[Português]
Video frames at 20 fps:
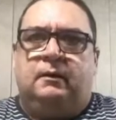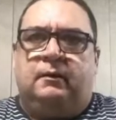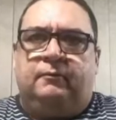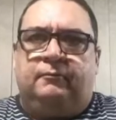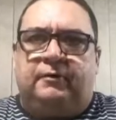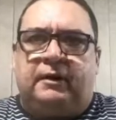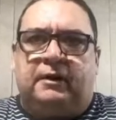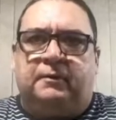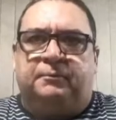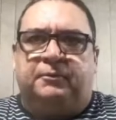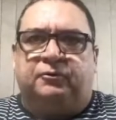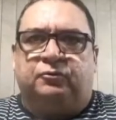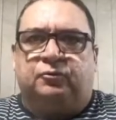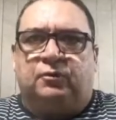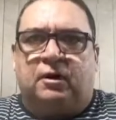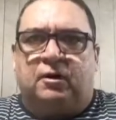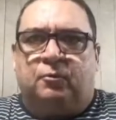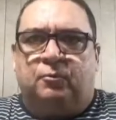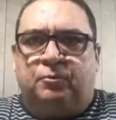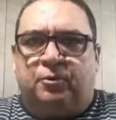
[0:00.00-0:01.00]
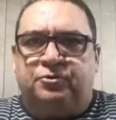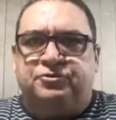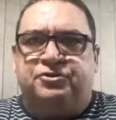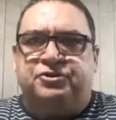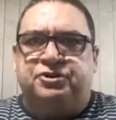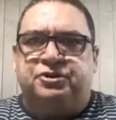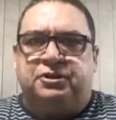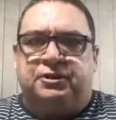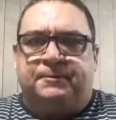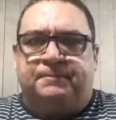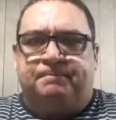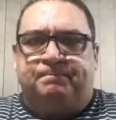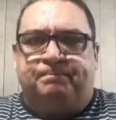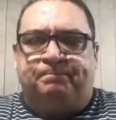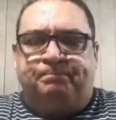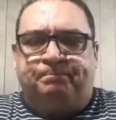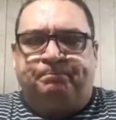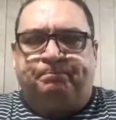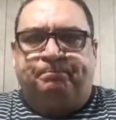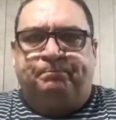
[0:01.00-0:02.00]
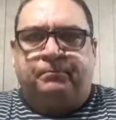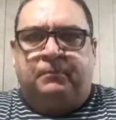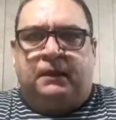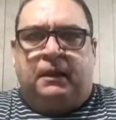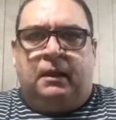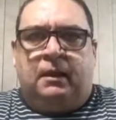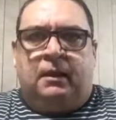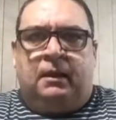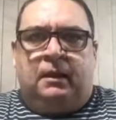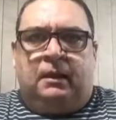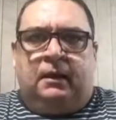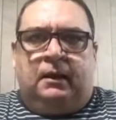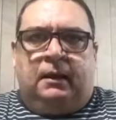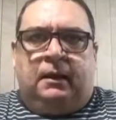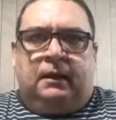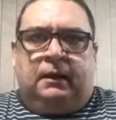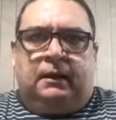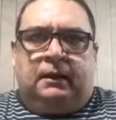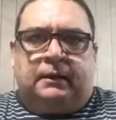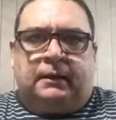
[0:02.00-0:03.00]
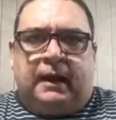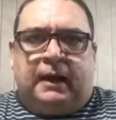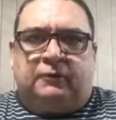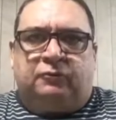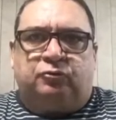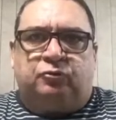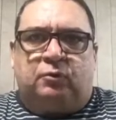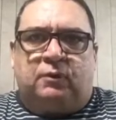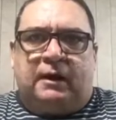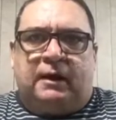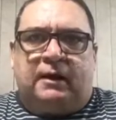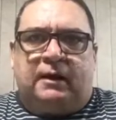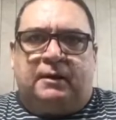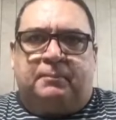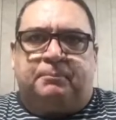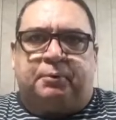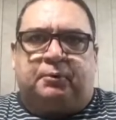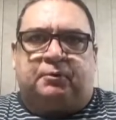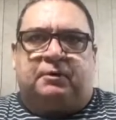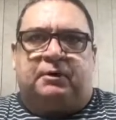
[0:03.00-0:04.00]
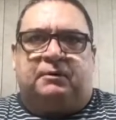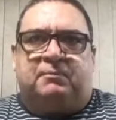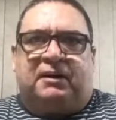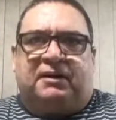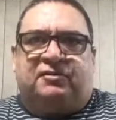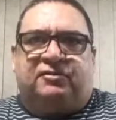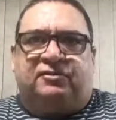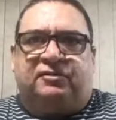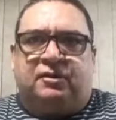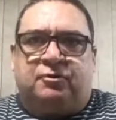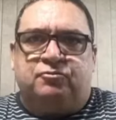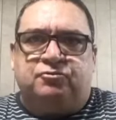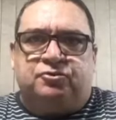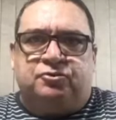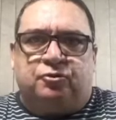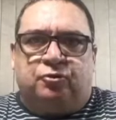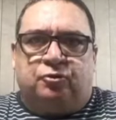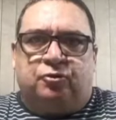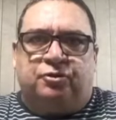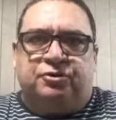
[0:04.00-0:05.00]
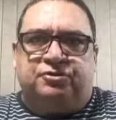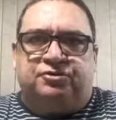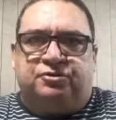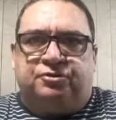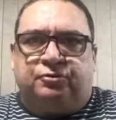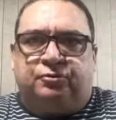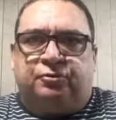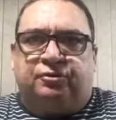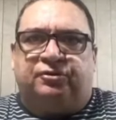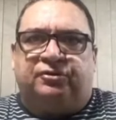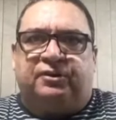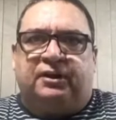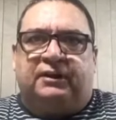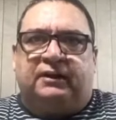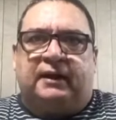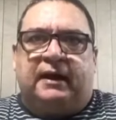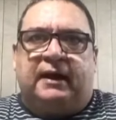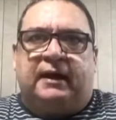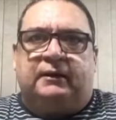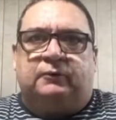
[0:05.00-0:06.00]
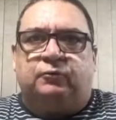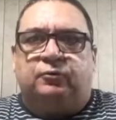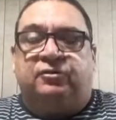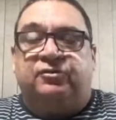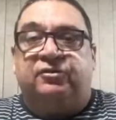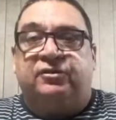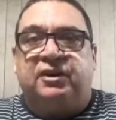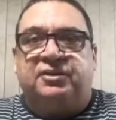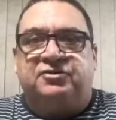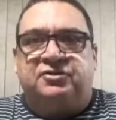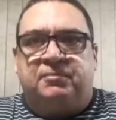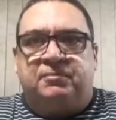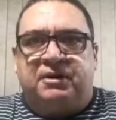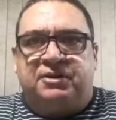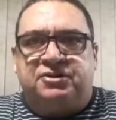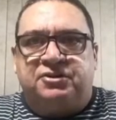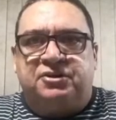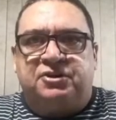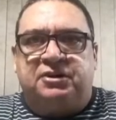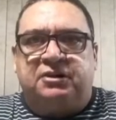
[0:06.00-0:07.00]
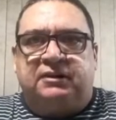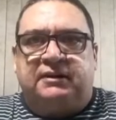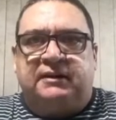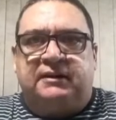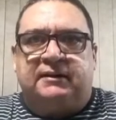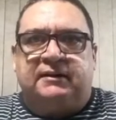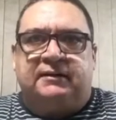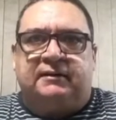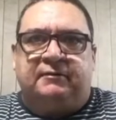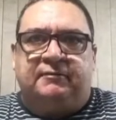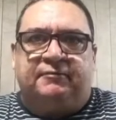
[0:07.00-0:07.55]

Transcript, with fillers: Fala pessoal, bom dia. Caso a programação de hoje do Senado seja mantida,